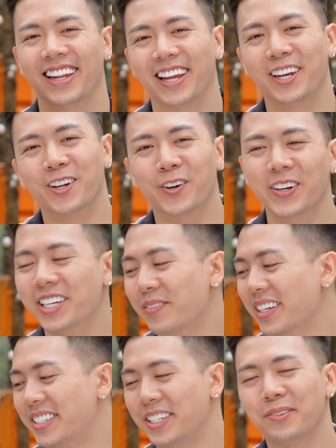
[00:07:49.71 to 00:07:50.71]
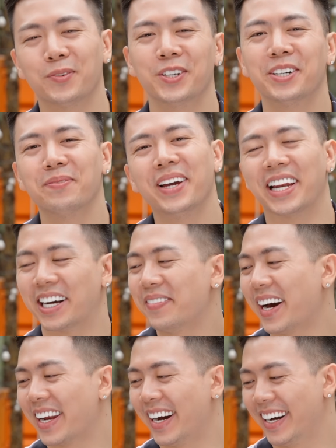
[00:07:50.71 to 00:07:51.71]
lên núi nhưng mà xịt mùi hương biển các
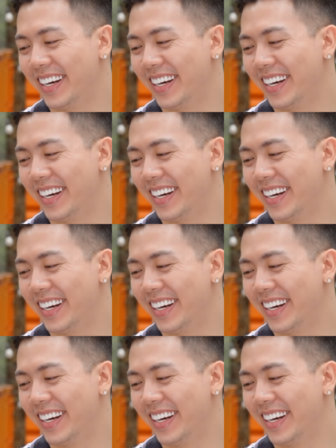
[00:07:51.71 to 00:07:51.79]
bạn ạ